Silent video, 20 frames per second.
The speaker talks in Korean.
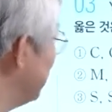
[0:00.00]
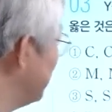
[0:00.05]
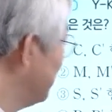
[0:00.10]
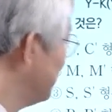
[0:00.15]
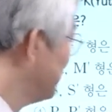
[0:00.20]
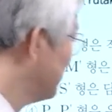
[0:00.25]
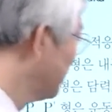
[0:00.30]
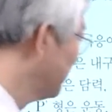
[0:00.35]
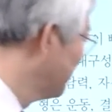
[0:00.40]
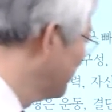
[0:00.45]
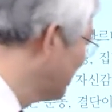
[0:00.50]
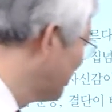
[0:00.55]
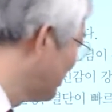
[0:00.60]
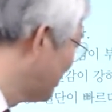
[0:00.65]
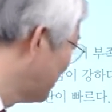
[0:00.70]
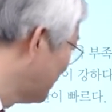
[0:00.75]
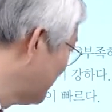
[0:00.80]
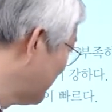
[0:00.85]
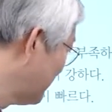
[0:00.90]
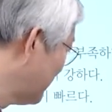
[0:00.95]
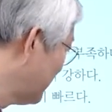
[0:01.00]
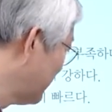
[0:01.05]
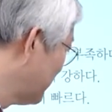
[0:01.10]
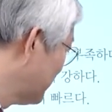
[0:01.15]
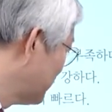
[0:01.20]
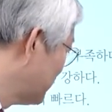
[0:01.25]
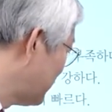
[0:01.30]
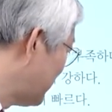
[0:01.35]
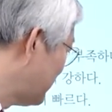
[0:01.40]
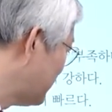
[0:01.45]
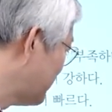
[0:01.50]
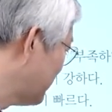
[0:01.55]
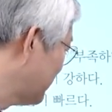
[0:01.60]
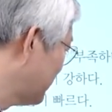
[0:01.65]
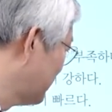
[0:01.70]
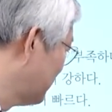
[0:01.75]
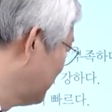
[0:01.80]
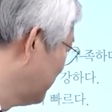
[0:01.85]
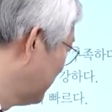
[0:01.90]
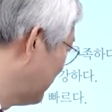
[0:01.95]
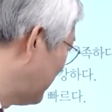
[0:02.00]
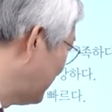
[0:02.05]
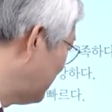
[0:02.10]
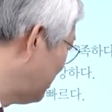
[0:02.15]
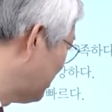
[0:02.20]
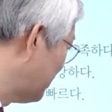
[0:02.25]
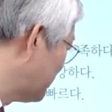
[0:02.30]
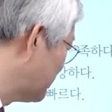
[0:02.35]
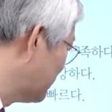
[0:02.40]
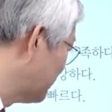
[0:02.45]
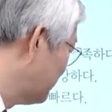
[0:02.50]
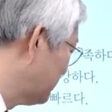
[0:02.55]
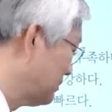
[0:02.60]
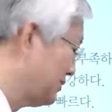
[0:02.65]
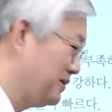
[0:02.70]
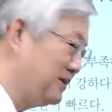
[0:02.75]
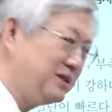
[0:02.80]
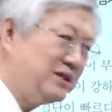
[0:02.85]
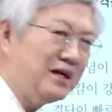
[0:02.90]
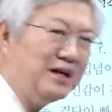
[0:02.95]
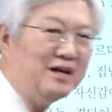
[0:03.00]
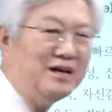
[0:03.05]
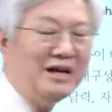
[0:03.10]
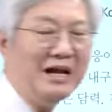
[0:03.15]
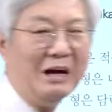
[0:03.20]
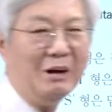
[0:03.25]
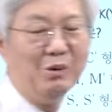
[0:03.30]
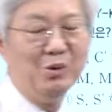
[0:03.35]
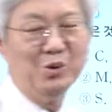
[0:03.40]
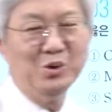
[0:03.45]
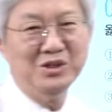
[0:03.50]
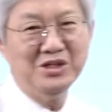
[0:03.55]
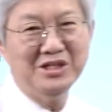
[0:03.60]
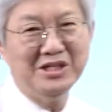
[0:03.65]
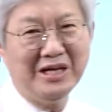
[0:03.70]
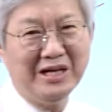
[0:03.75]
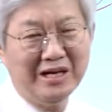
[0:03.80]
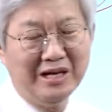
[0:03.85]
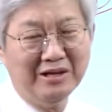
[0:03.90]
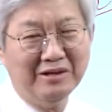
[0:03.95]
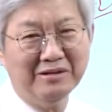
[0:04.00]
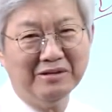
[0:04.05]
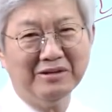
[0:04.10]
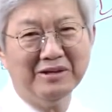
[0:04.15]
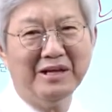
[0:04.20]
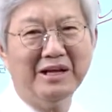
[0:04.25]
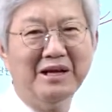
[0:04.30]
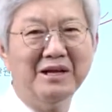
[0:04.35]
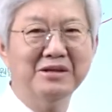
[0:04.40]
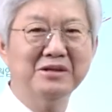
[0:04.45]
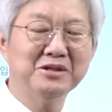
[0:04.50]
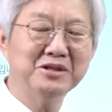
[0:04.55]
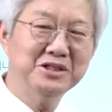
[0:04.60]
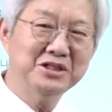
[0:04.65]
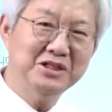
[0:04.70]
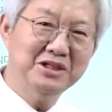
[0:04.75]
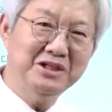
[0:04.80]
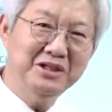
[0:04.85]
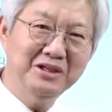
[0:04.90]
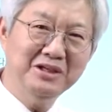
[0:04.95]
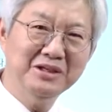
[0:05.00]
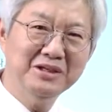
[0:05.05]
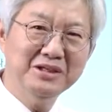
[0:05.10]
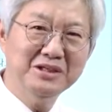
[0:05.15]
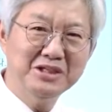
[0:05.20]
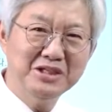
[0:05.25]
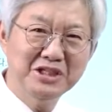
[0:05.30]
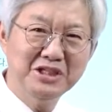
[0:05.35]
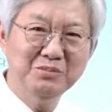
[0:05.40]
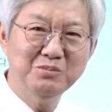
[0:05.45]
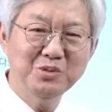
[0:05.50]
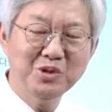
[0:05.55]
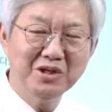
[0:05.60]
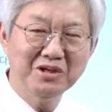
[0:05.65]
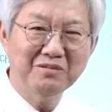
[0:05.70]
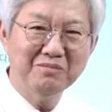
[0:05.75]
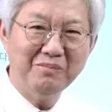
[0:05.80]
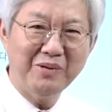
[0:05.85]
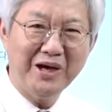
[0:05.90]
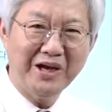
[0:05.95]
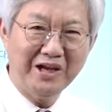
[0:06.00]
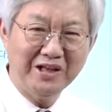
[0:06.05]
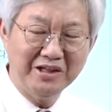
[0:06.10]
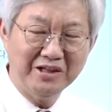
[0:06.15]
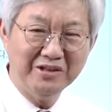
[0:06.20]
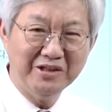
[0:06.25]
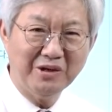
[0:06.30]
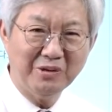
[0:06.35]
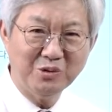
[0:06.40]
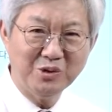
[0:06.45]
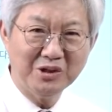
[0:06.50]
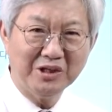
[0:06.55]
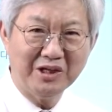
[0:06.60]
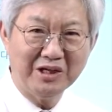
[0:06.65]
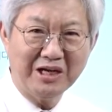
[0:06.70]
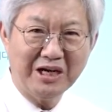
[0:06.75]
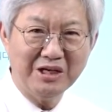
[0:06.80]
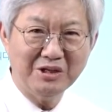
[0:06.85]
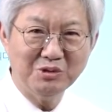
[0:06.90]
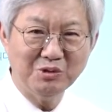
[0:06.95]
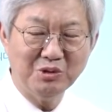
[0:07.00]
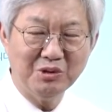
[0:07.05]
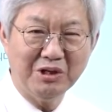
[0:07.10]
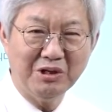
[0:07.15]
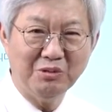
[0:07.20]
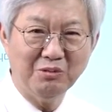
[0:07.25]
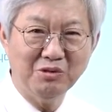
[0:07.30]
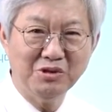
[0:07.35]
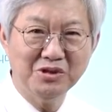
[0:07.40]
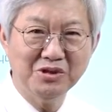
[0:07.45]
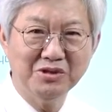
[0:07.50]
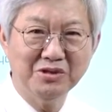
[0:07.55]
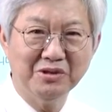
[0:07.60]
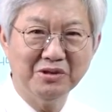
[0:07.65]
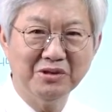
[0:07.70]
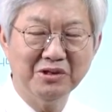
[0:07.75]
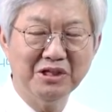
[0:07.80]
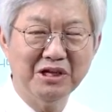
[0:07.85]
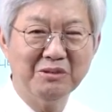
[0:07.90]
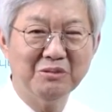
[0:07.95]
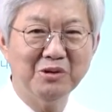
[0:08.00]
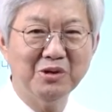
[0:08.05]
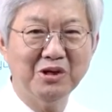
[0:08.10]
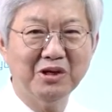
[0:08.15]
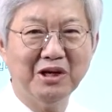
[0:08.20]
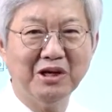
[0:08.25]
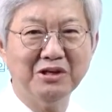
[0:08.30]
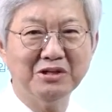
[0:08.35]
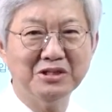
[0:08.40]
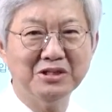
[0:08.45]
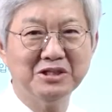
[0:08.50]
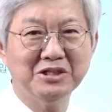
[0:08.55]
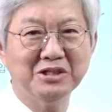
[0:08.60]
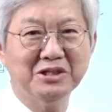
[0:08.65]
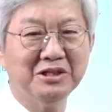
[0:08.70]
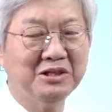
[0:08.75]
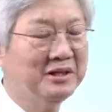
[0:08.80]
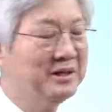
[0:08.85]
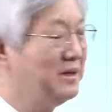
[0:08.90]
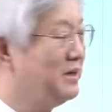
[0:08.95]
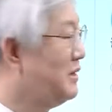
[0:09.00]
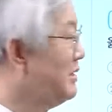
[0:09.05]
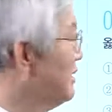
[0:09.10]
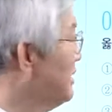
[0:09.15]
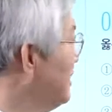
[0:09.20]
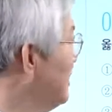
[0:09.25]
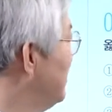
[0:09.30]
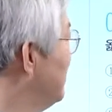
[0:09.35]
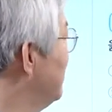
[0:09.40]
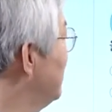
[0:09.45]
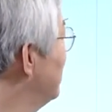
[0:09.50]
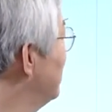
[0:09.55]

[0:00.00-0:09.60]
문제는요. 사실 근간에 와서는 잘나오지 않았는데 역시 10년은 봐야 된다고 제가 강조를 하고 있어요. 그러다 보니까 역시 이